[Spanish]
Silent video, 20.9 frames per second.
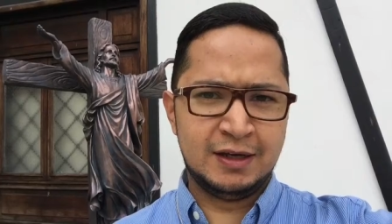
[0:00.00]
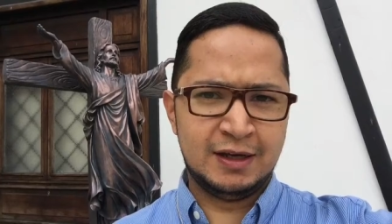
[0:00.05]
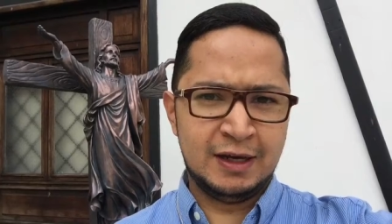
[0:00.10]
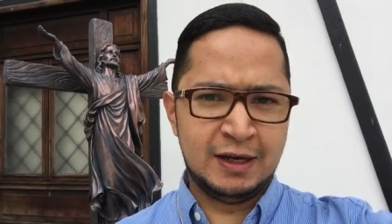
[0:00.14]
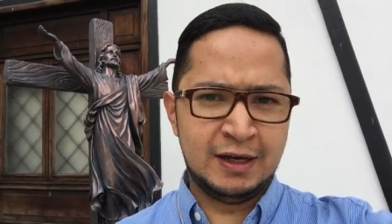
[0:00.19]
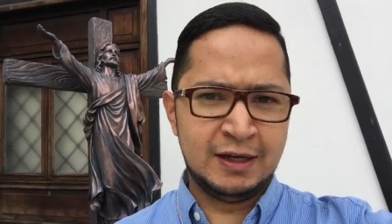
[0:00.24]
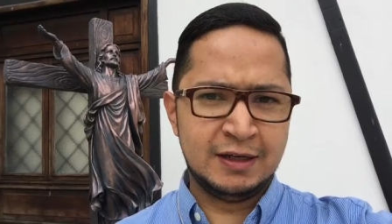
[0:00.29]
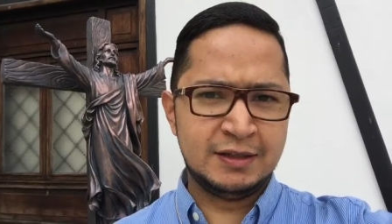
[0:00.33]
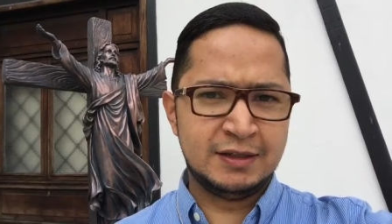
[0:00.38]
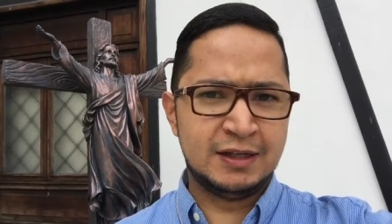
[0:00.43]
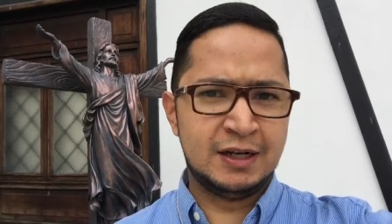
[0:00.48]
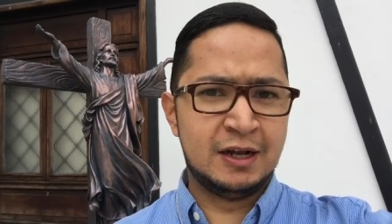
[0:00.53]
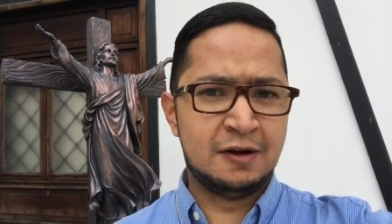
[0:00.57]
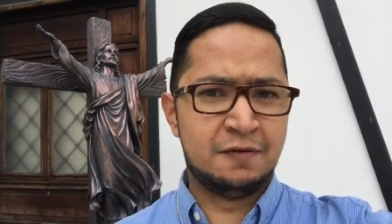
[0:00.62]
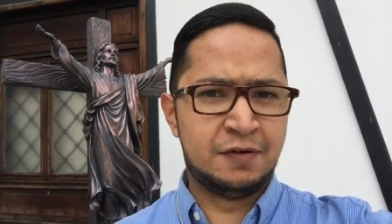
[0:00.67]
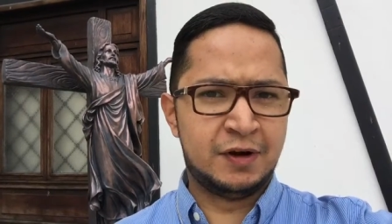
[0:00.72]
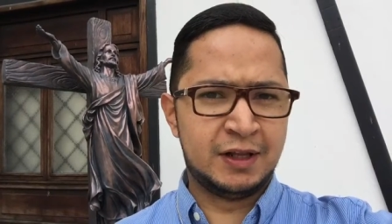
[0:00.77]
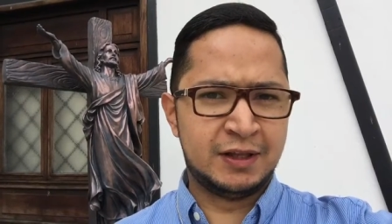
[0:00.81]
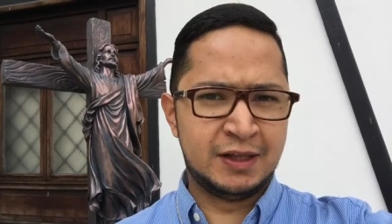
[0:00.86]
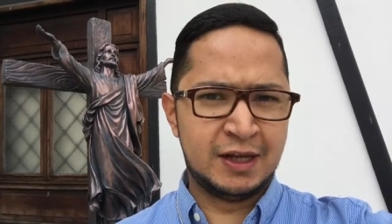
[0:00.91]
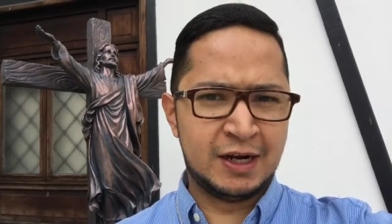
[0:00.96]
es la
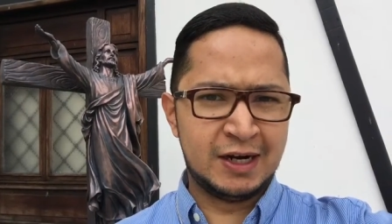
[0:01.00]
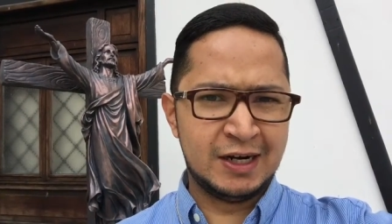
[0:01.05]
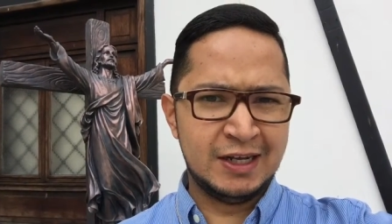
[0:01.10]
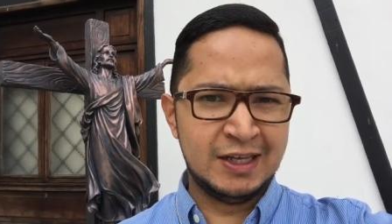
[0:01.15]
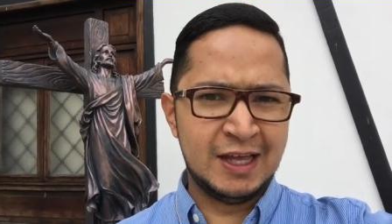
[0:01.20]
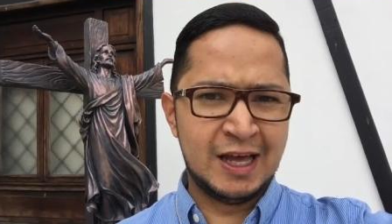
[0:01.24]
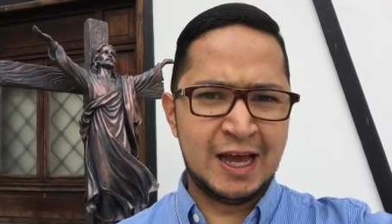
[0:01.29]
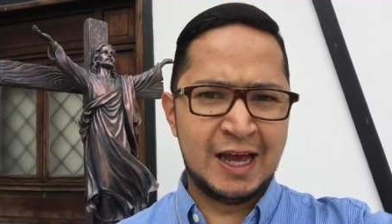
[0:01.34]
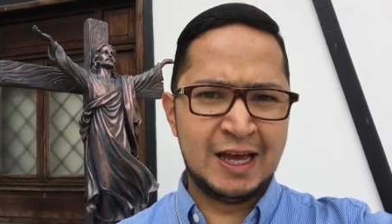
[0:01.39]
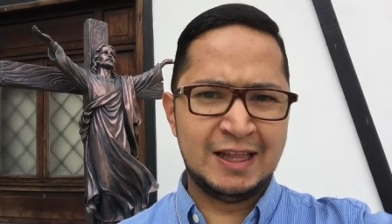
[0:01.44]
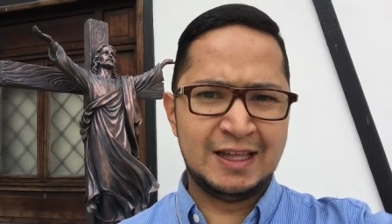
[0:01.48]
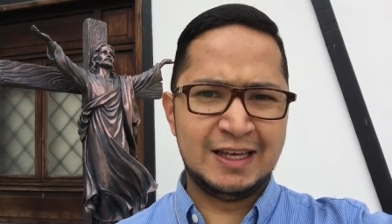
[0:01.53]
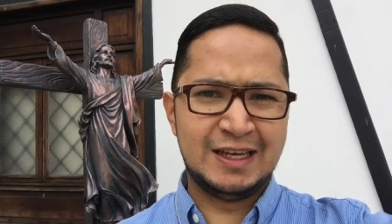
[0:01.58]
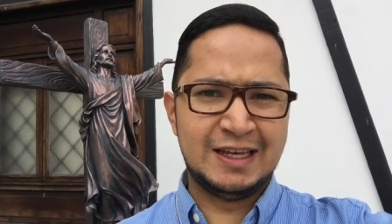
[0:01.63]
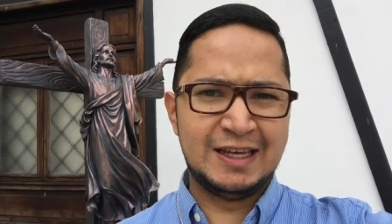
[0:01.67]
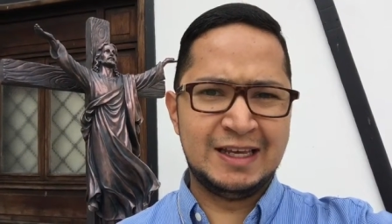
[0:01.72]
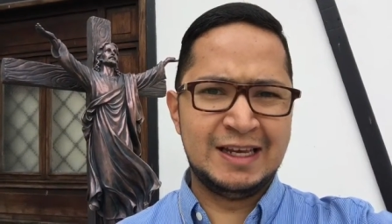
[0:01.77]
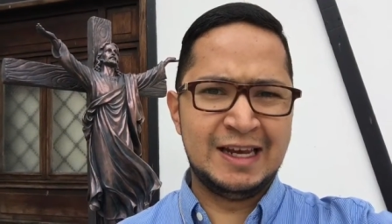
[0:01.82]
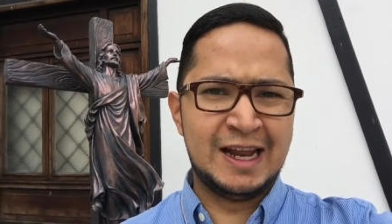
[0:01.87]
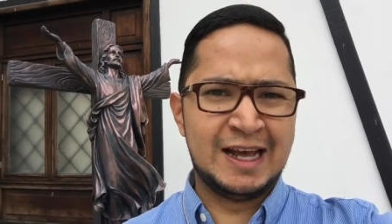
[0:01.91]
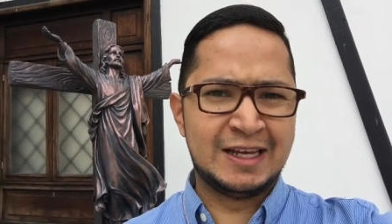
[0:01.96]
fraternidad
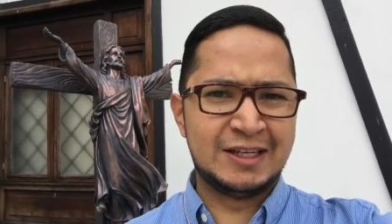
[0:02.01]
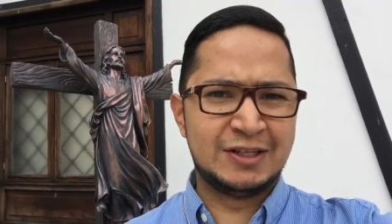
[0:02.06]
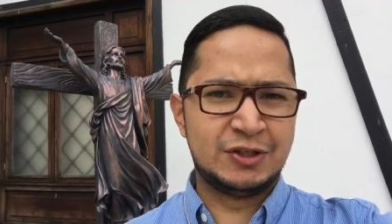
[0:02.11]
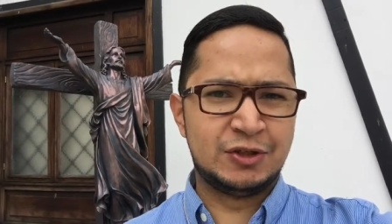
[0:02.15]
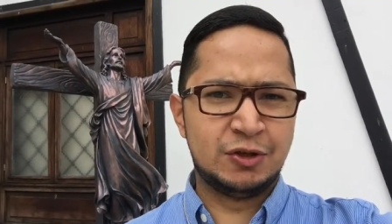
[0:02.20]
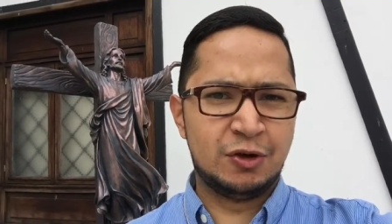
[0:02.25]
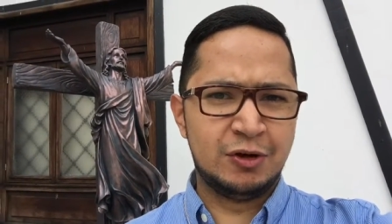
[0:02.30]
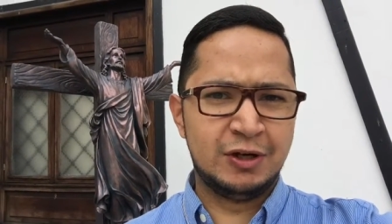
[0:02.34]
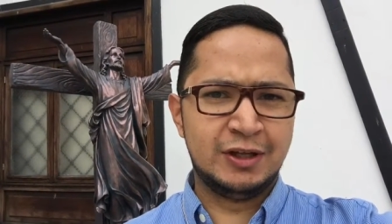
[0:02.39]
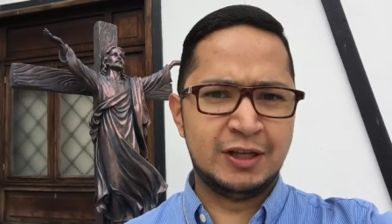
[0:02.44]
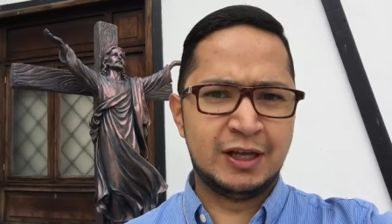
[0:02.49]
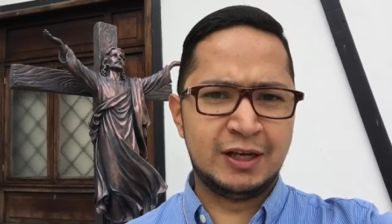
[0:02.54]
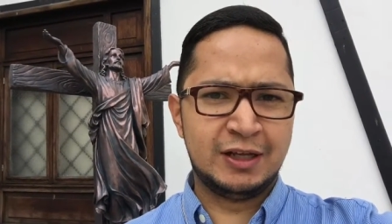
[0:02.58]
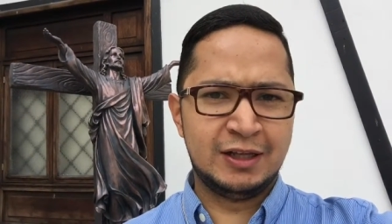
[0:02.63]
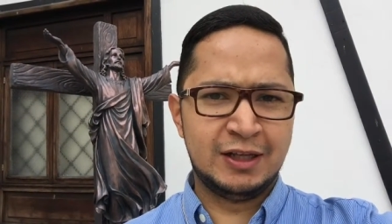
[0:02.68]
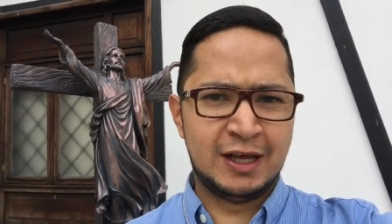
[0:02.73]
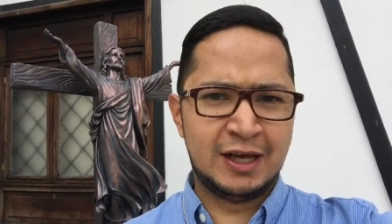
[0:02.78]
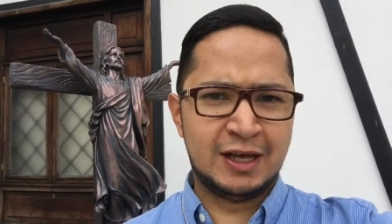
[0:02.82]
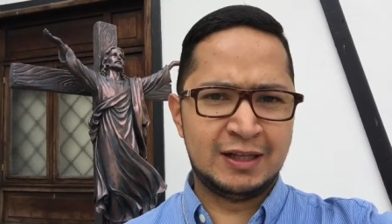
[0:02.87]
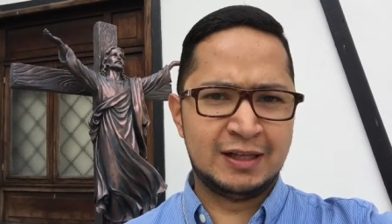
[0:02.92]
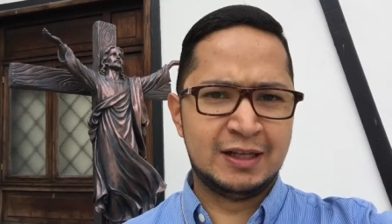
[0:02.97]
y la
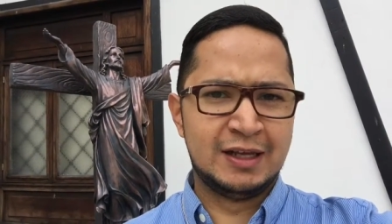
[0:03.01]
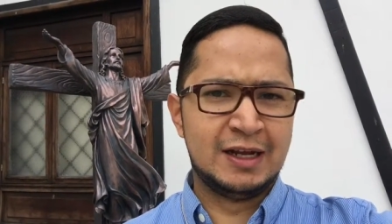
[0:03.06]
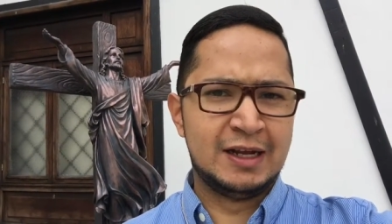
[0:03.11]
solidaridad